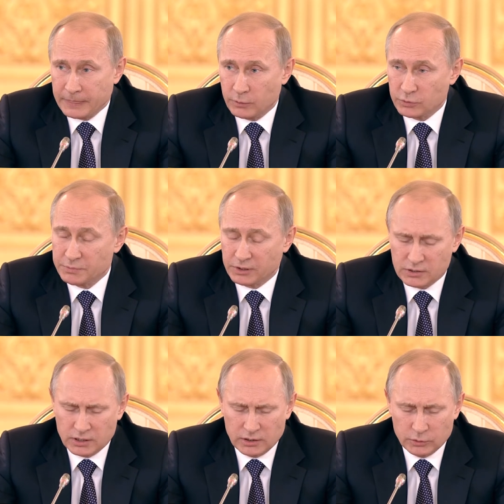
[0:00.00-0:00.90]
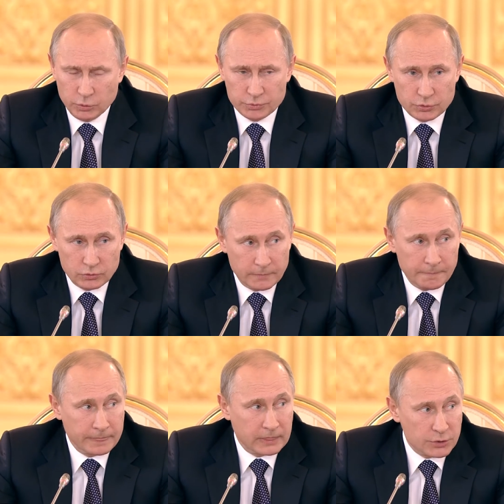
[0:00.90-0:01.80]
Узбекистана о том, что
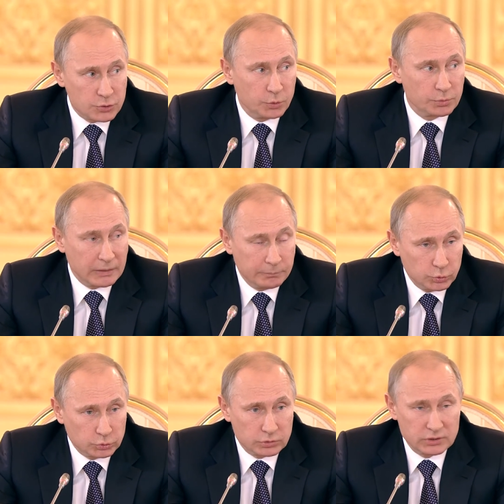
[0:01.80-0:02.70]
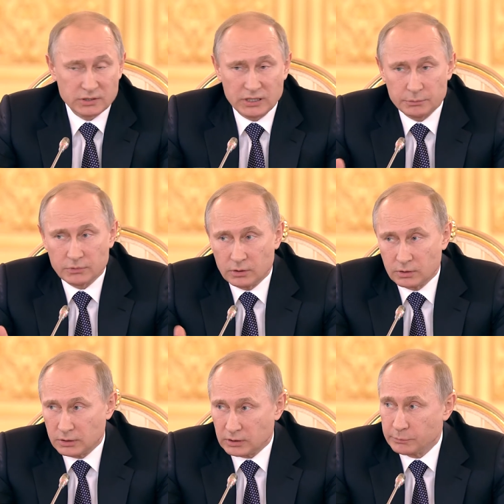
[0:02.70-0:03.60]
начнем работу, создадим
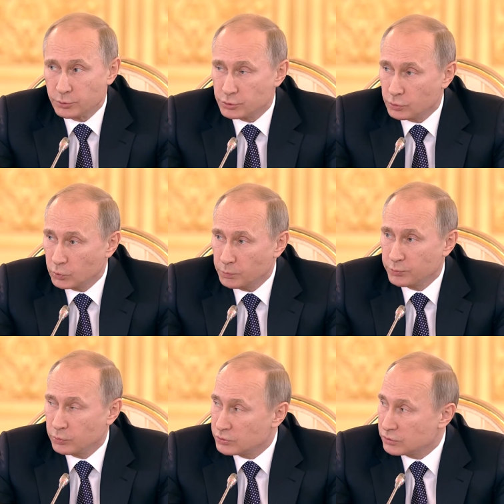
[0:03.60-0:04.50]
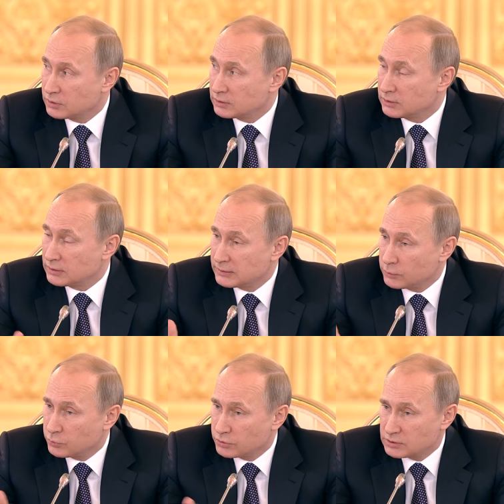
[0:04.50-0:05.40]
рабочую группу о, э,
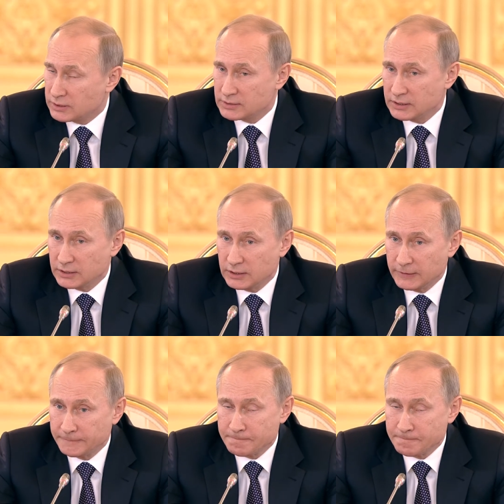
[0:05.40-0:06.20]
о создании